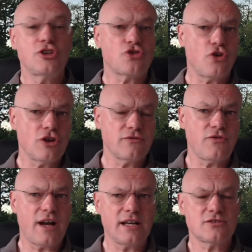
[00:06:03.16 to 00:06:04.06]
teuren
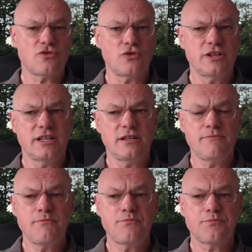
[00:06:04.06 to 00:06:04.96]
Fahrzeuge,
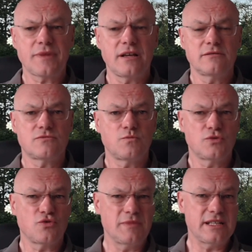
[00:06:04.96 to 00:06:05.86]

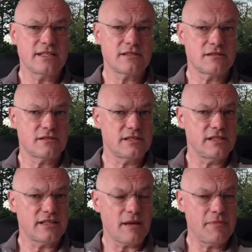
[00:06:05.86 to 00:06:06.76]
zumindest die
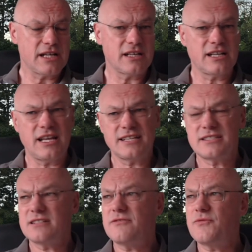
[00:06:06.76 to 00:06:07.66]
in der
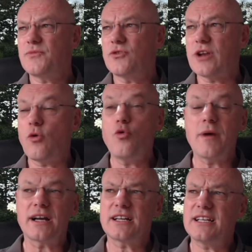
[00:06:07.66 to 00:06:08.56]
Mittelklasse oder
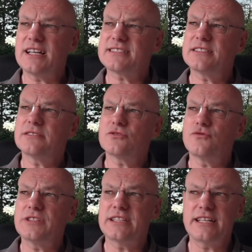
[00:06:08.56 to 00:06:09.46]
oberen Klasse, so
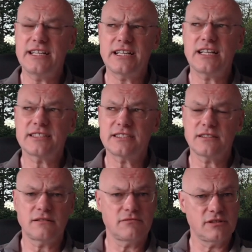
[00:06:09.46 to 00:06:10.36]
wie eine
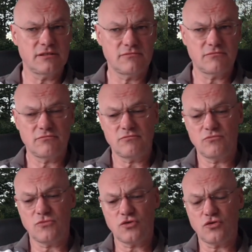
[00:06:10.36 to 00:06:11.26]
E-Klasse
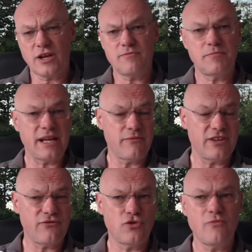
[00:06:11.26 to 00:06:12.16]
oder ein
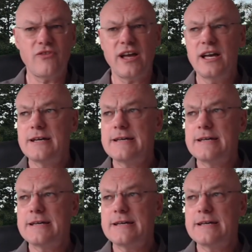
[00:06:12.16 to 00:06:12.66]
BMW 5er,